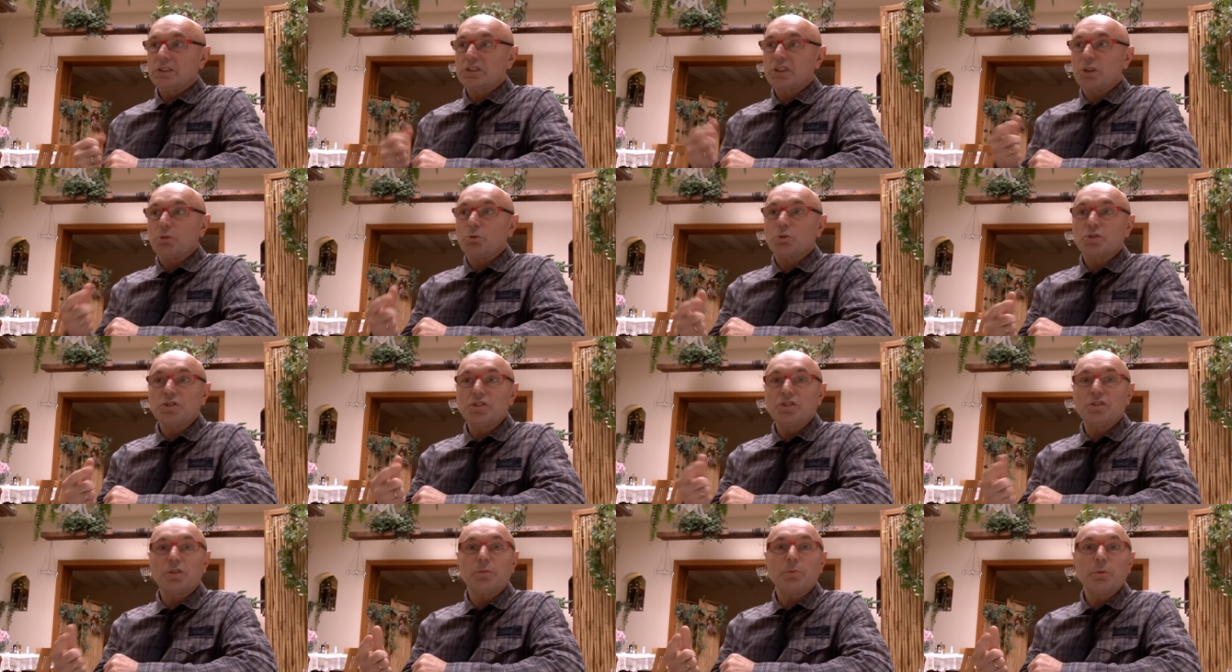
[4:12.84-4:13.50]

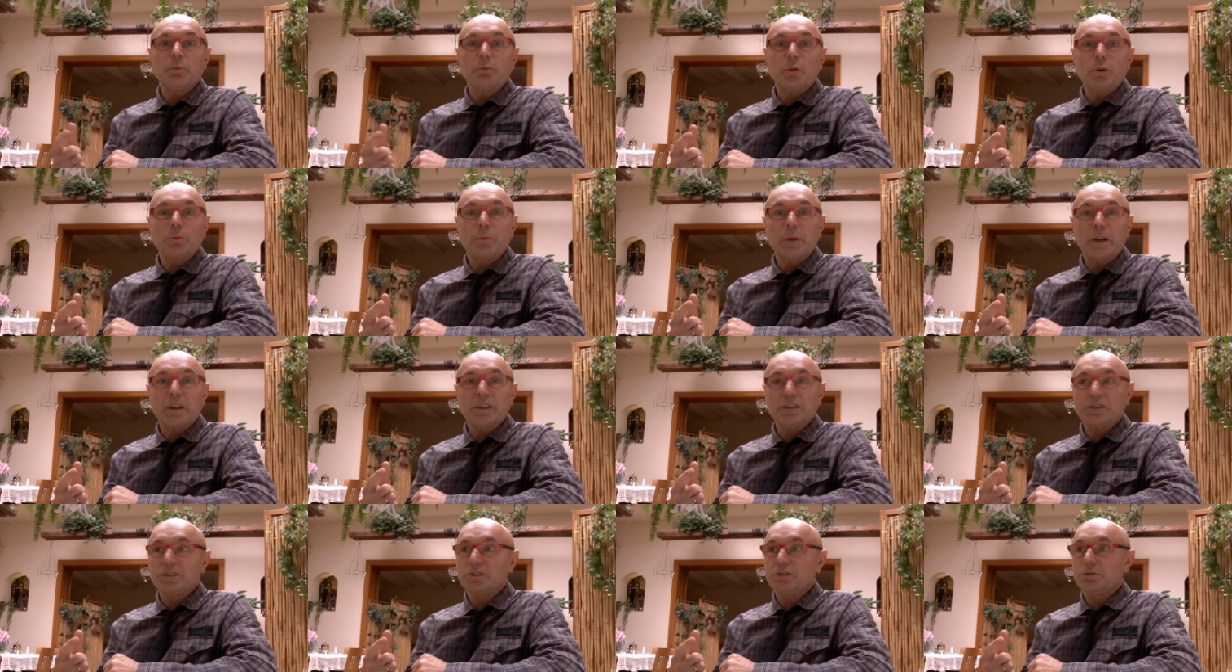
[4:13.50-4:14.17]
żałośni to bym
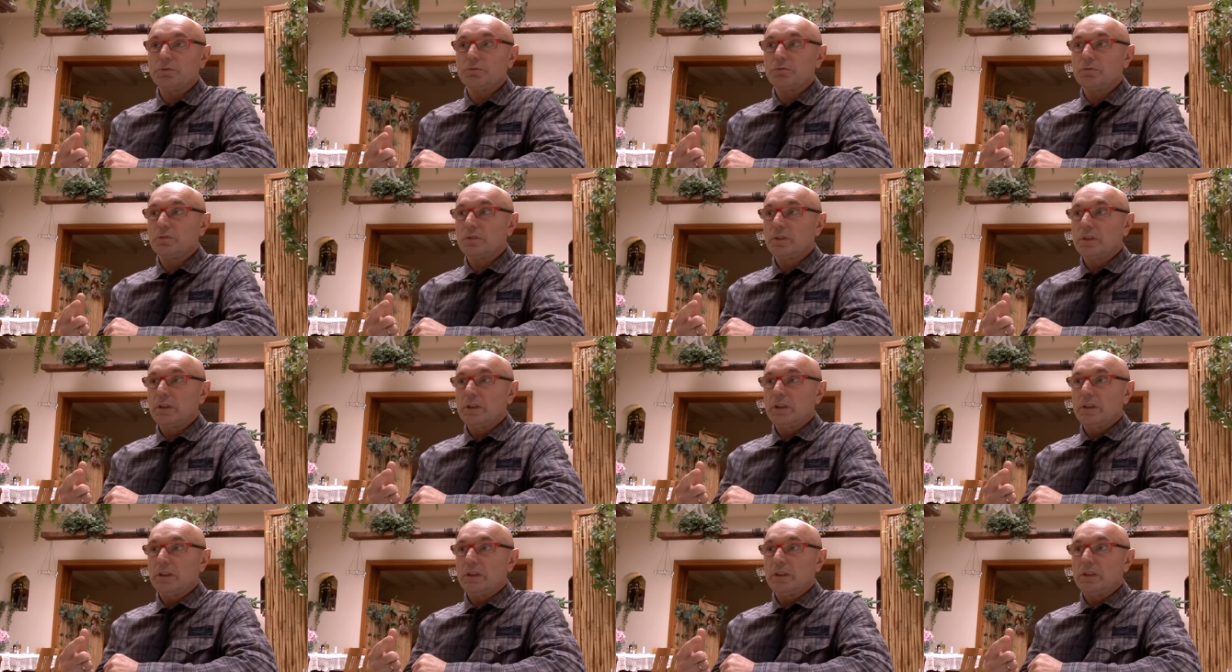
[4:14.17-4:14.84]
obraził.
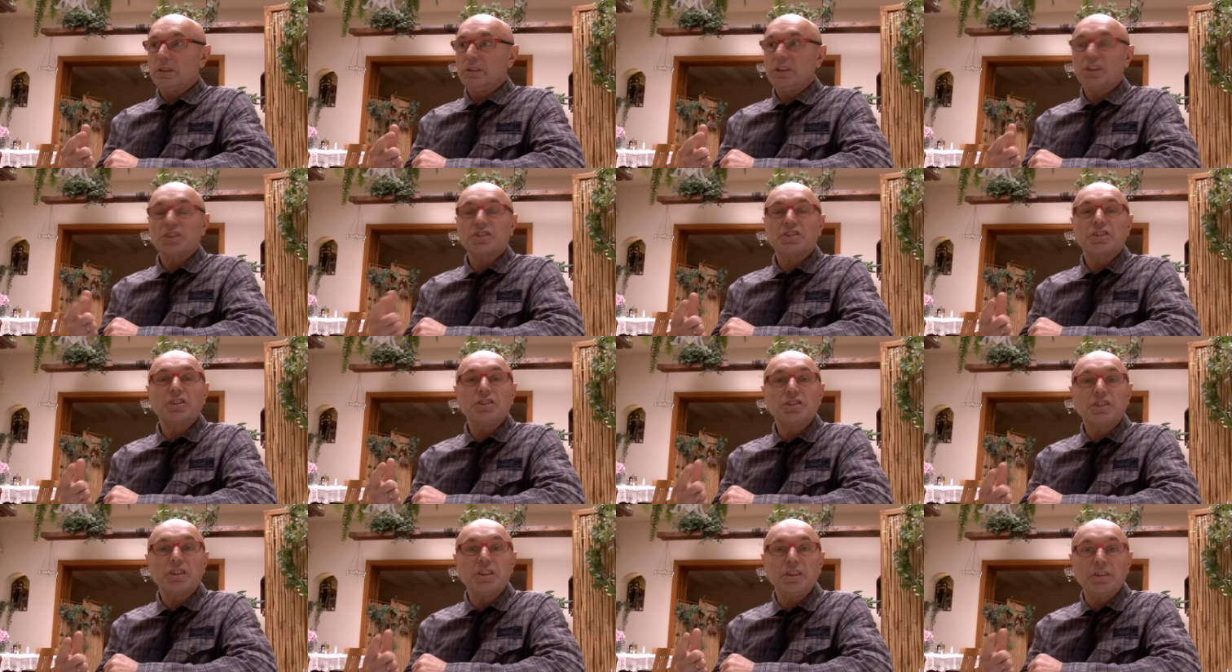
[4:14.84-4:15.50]

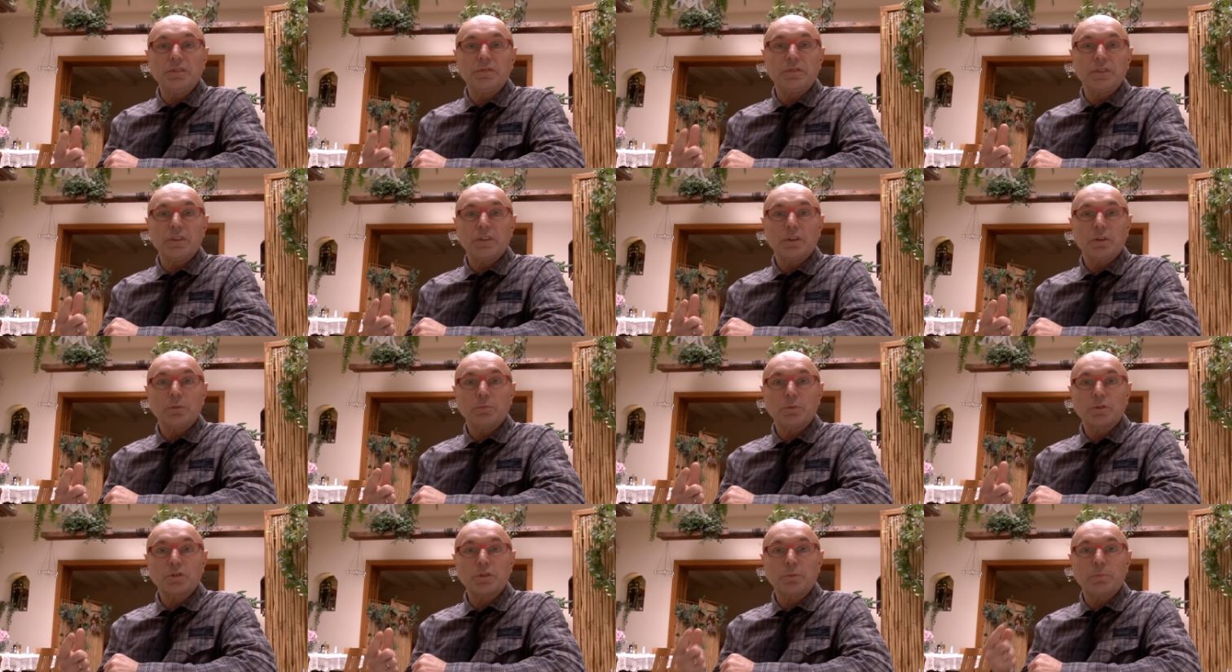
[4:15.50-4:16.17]
Nieszczęśliwi,
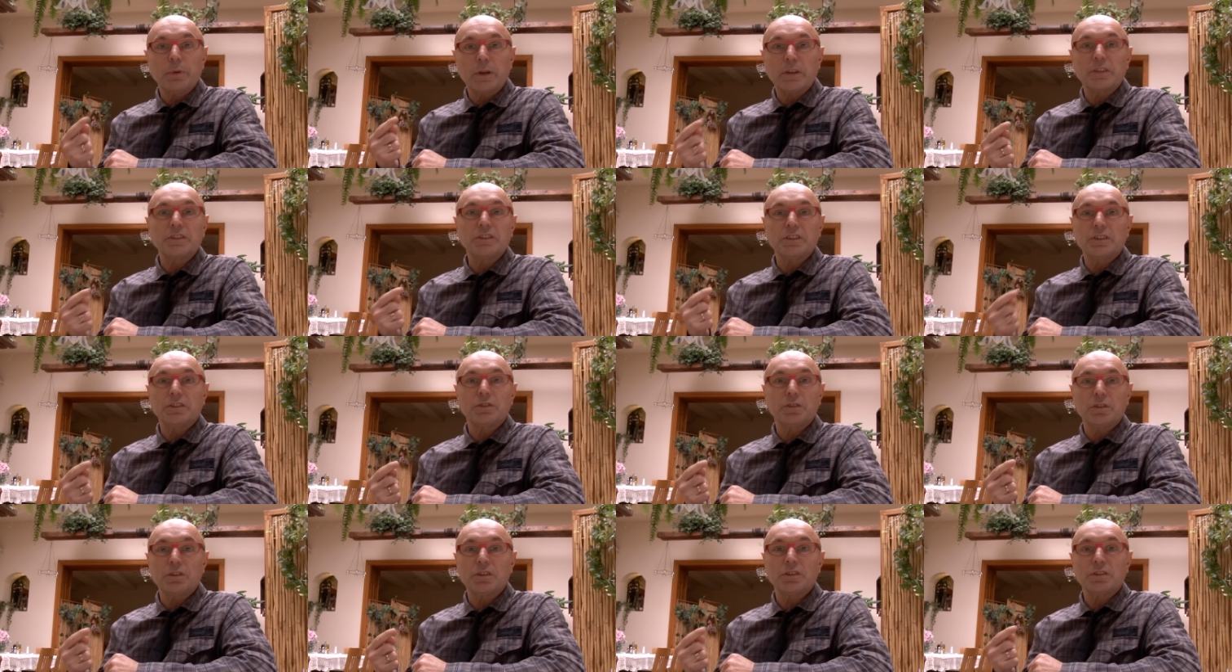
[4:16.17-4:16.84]
o może
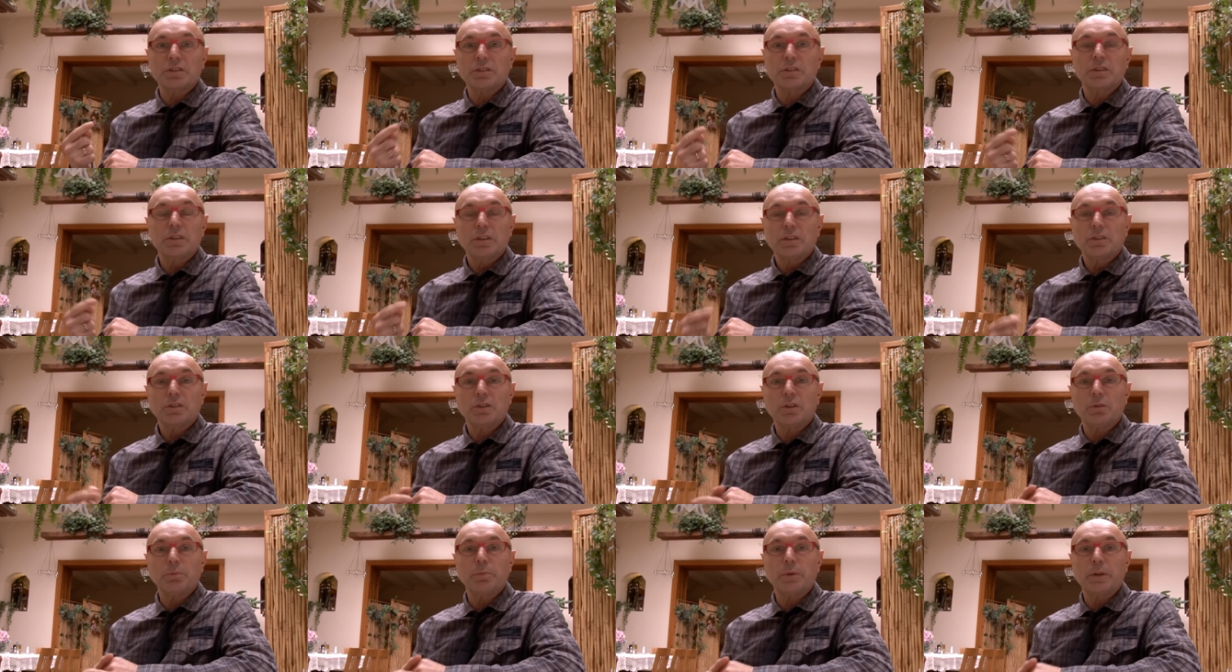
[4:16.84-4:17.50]
bardziej, to jest
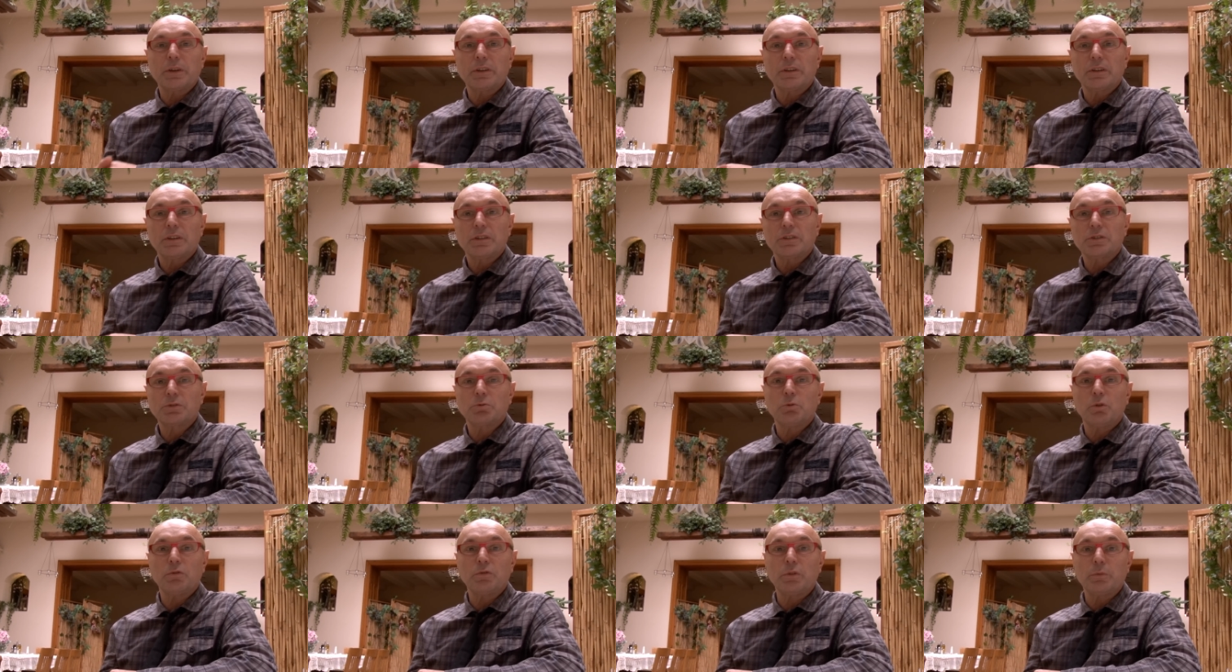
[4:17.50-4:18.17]
dobre
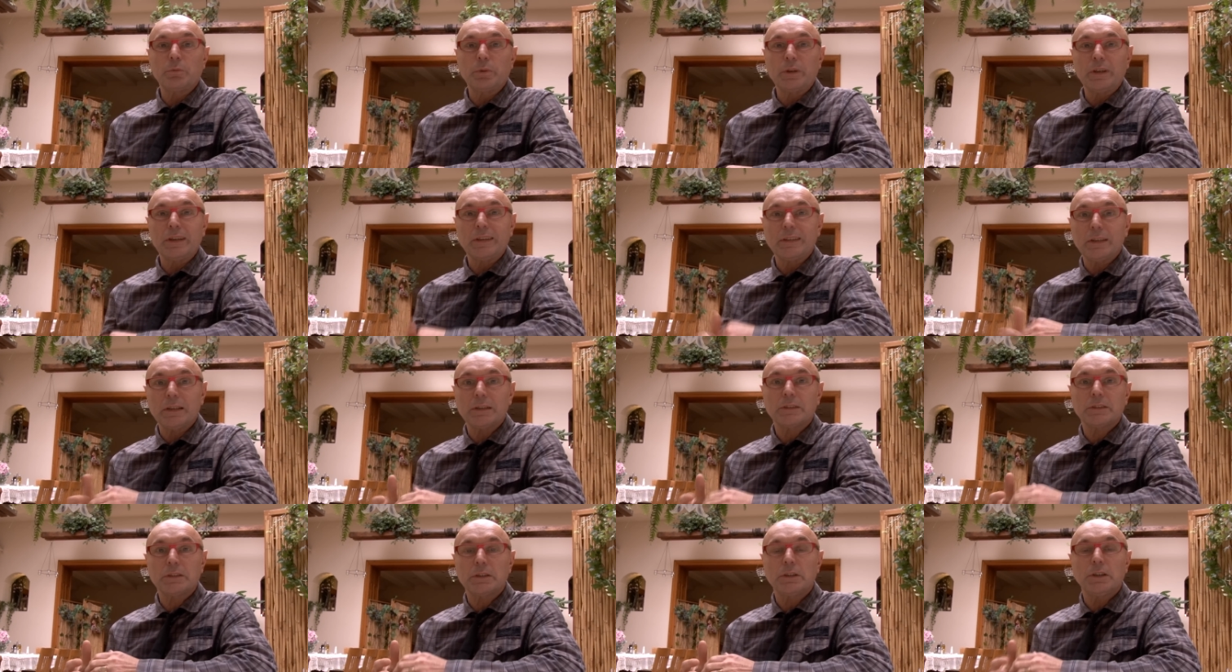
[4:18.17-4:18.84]
słowo, bo ja
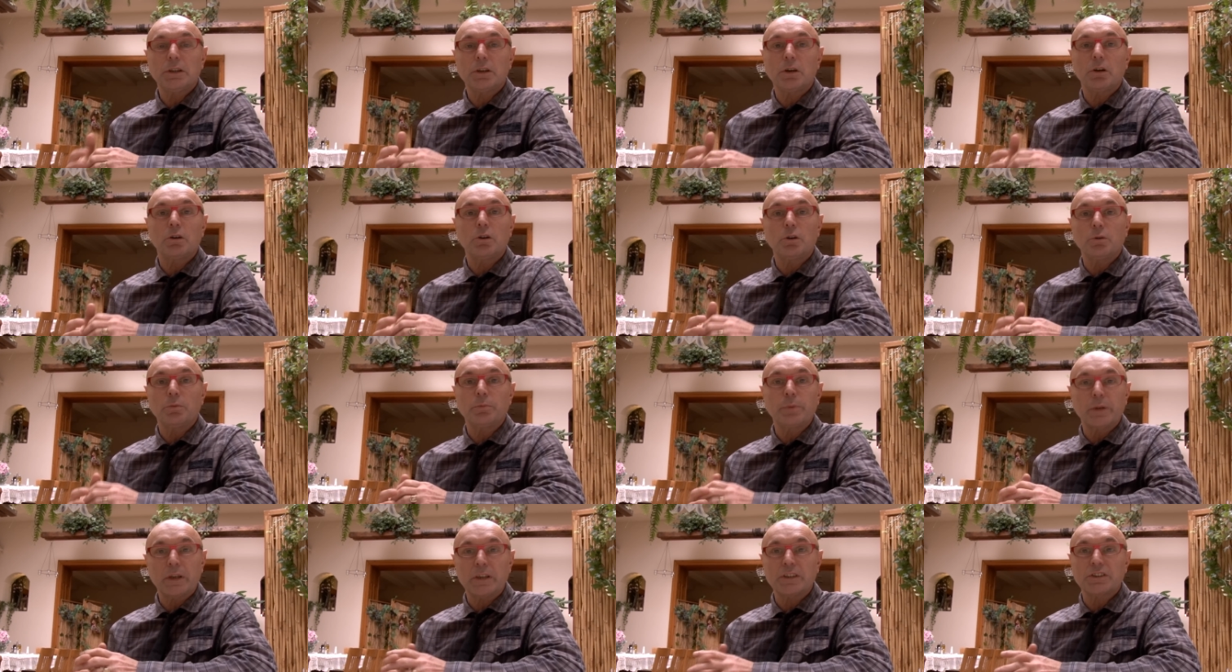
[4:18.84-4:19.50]
nie chcę
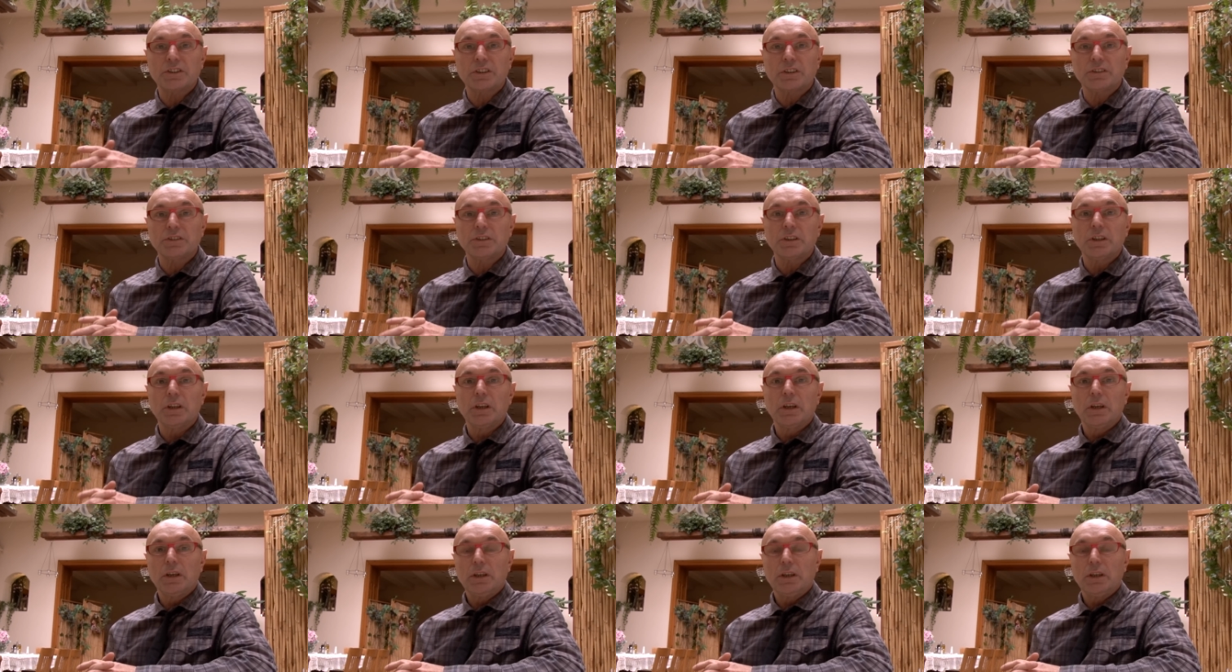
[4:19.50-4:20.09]
nikogo obrażać.